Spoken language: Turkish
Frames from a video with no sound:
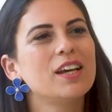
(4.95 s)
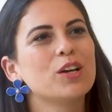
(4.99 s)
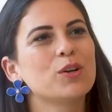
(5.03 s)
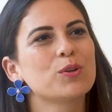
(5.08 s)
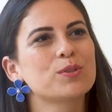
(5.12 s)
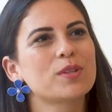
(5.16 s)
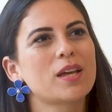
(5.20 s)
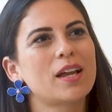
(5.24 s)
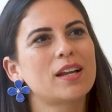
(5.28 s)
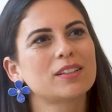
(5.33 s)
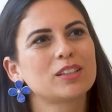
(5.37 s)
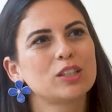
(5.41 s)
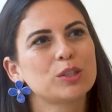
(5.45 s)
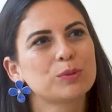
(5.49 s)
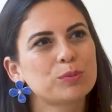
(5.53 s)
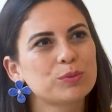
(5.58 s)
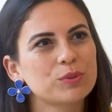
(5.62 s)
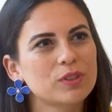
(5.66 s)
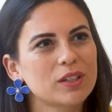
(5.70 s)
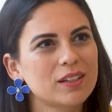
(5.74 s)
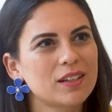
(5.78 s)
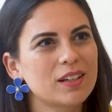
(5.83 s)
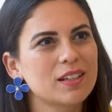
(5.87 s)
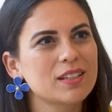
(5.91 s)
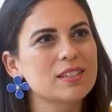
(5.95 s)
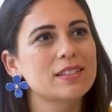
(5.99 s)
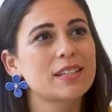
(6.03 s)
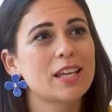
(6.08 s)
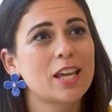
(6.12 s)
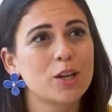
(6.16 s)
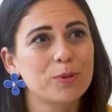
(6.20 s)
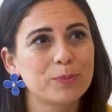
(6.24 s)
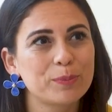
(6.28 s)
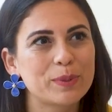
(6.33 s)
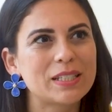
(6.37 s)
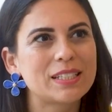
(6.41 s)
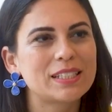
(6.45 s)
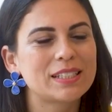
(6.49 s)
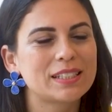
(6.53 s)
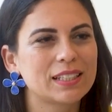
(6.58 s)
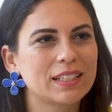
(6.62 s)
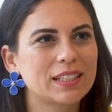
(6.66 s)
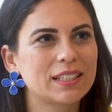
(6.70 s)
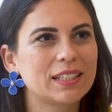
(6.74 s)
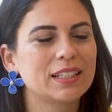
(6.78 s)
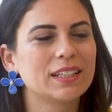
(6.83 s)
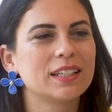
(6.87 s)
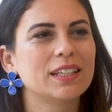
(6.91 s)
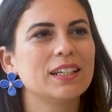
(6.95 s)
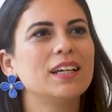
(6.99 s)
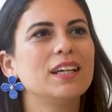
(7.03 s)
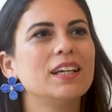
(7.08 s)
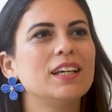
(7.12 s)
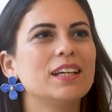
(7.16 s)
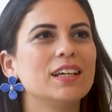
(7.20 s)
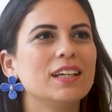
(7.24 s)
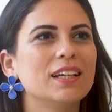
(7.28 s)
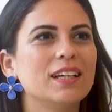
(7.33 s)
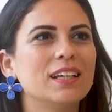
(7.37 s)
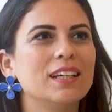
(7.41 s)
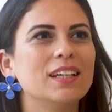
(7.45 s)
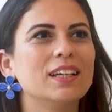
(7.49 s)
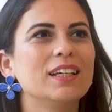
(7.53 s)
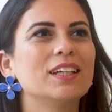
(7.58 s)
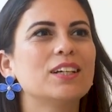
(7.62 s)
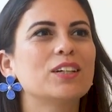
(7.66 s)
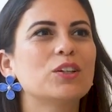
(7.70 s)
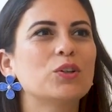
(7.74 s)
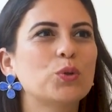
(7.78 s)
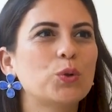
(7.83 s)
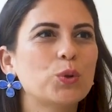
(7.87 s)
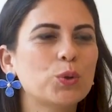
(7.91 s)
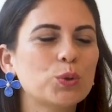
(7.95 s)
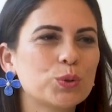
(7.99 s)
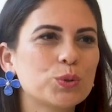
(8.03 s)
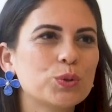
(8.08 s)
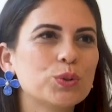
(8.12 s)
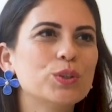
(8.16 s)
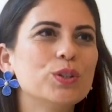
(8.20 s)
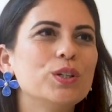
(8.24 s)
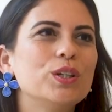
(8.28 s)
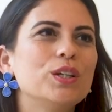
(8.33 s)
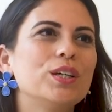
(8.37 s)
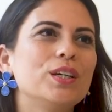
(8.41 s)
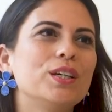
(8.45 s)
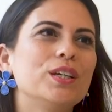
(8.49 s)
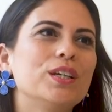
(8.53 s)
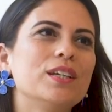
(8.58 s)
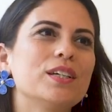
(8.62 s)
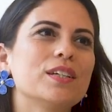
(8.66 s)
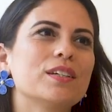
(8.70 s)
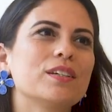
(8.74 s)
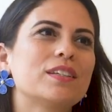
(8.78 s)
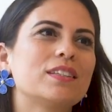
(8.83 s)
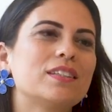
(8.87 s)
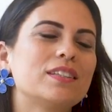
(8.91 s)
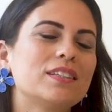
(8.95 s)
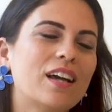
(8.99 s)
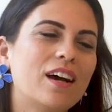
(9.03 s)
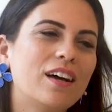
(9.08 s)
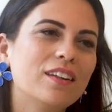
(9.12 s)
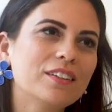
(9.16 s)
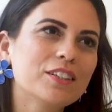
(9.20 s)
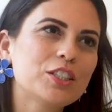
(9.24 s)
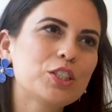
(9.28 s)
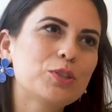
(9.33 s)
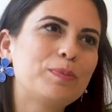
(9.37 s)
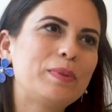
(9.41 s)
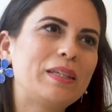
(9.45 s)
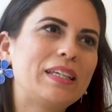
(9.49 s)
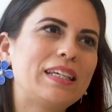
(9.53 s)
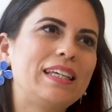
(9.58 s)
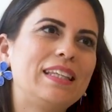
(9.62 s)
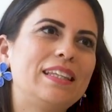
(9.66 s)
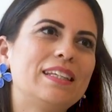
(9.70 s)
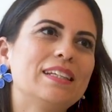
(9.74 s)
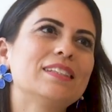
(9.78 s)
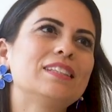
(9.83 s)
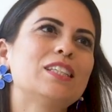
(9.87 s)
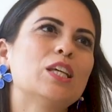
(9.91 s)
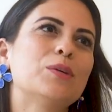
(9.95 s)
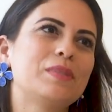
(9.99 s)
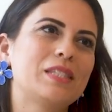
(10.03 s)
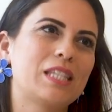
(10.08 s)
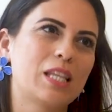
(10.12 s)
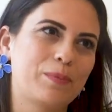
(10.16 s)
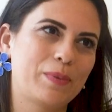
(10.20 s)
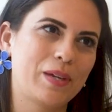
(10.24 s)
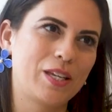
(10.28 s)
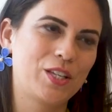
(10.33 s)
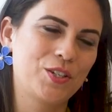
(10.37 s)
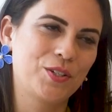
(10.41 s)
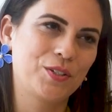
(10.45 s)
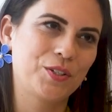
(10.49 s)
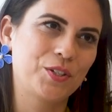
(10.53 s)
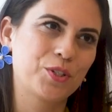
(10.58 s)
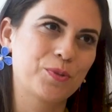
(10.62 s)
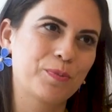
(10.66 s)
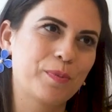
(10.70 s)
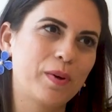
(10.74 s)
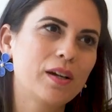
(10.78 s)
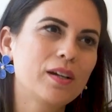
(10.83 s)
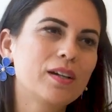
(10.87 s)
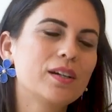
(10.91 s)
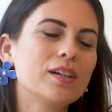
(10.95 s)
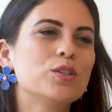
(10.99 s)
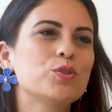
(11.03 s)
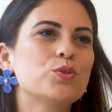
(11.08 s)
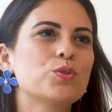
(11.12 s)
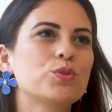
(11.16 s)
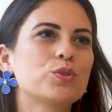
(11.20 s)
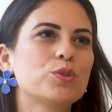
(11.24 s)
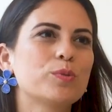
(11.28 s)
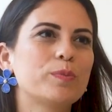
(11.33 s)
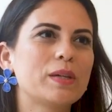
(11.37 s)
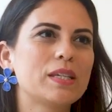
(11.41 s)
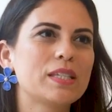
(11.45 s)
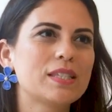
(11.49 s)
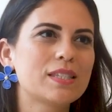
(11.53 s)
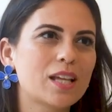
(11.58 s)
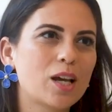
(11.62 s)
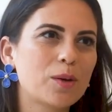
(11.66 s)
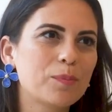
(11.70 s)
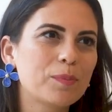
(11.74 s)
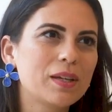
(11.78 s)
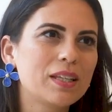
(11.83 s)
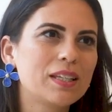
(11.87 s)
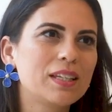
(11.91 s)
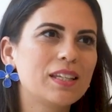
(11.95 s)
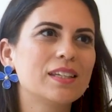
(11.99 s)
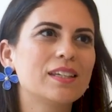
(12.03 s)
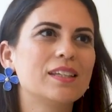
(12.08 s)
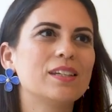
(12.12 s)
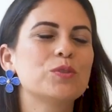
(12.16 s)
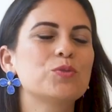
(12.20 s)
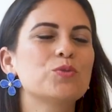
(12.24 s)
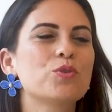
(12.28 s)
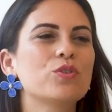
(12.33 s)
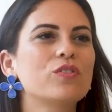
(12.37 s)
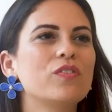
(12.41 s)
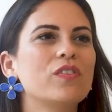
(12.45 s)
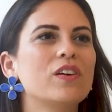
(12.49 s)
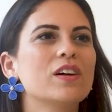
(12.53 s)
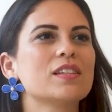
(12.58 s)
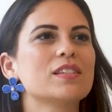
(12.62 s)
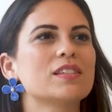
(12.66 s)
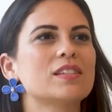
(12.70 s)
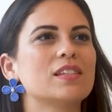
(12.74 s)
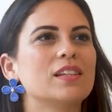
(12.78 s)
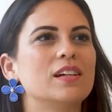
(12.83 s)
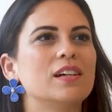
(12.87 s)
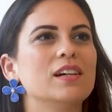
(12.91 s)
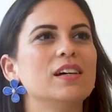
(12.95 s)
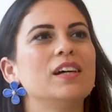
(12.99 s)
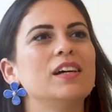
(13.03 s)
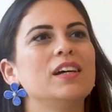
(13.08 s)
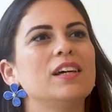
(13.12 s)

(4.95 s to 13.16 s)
Özellikle bunların aslında en başındaki e, konu e, yanlış bilgileri temizlemeye çalışmak. Çünkü beslenme ile ilgili çok fazla